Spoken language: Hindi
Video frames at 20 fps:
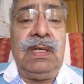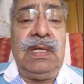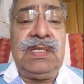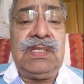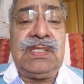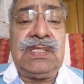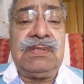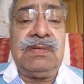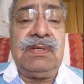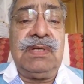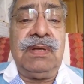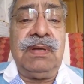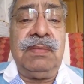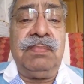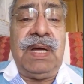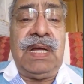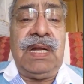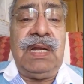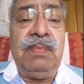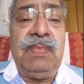इस
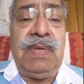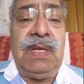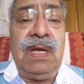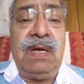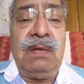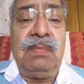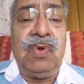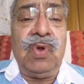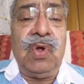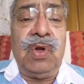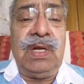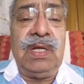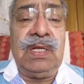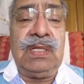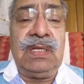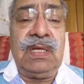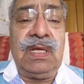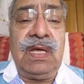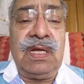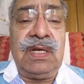बारे में हम नोएडा
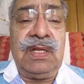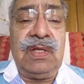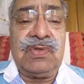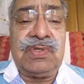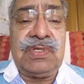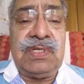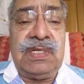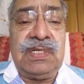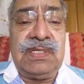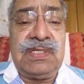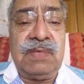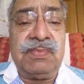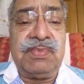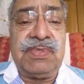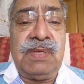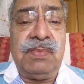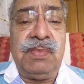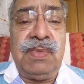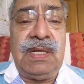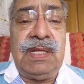अधिकारियों से
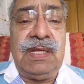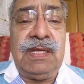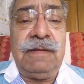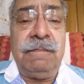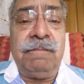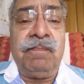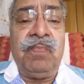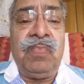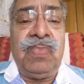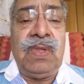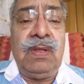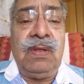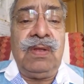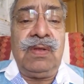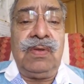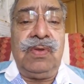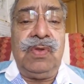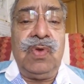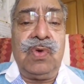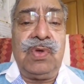सबसे मिले हैं
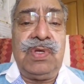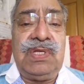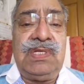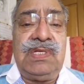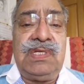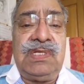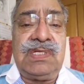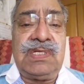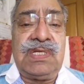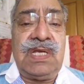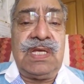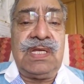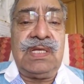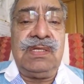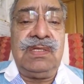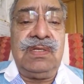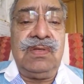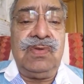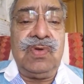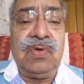योगी जी से
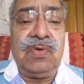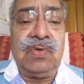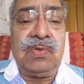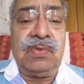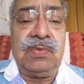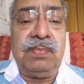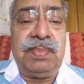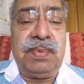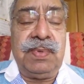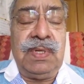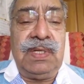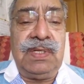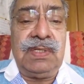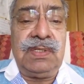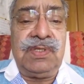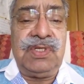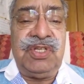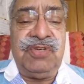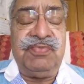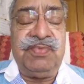जो
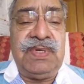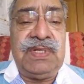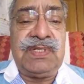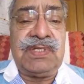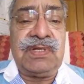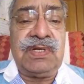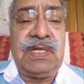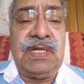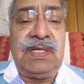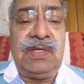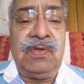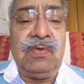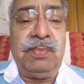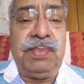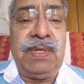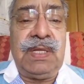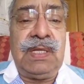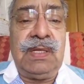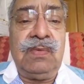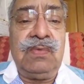चीफ मिनिस्टर हैं
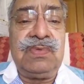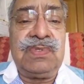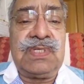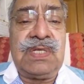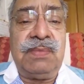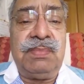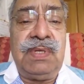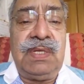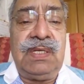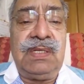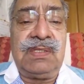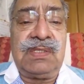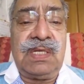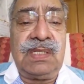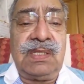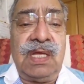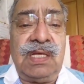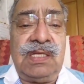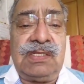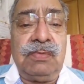यूपी के उनसे भी
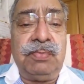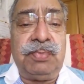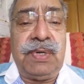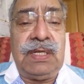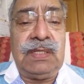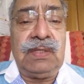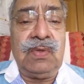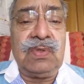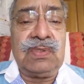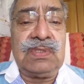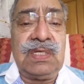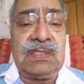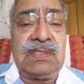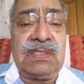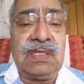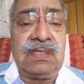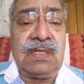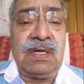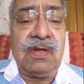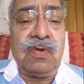27 अप्रैल
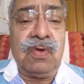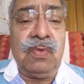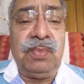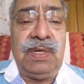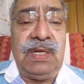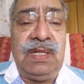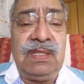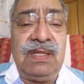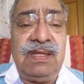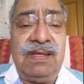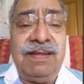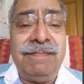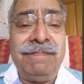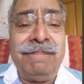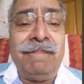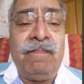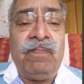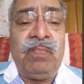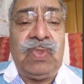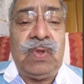2017 को मिले थे
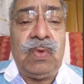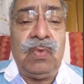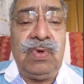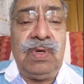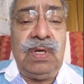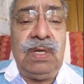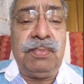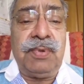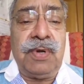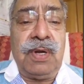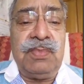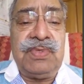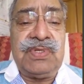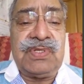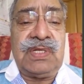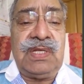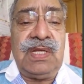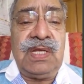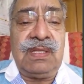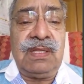उन्होंने
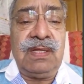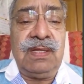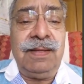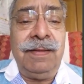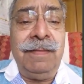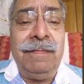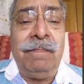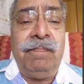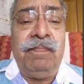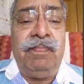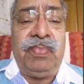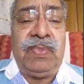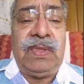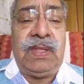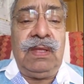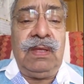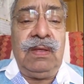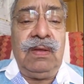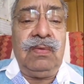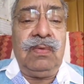प्रॉमिस किया था
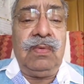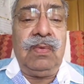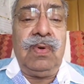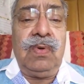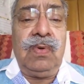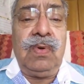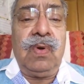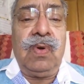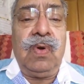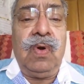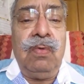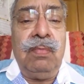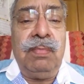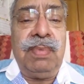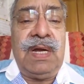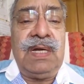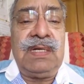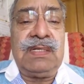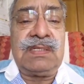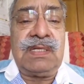कि वो होम
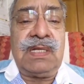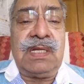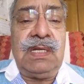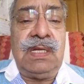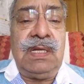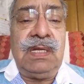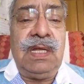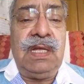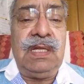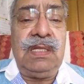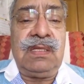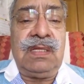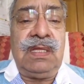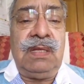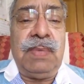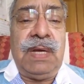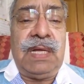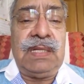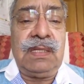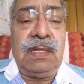बायर्स के हित की
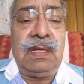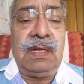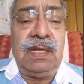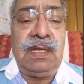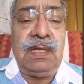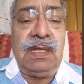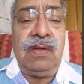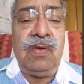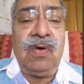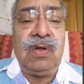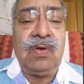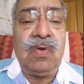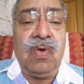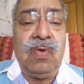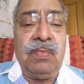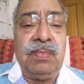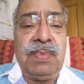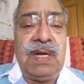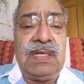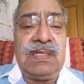बात करेंगे और
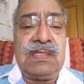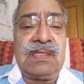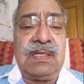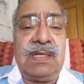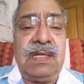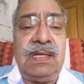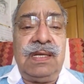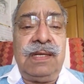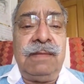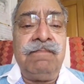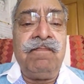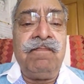होम बायर्स के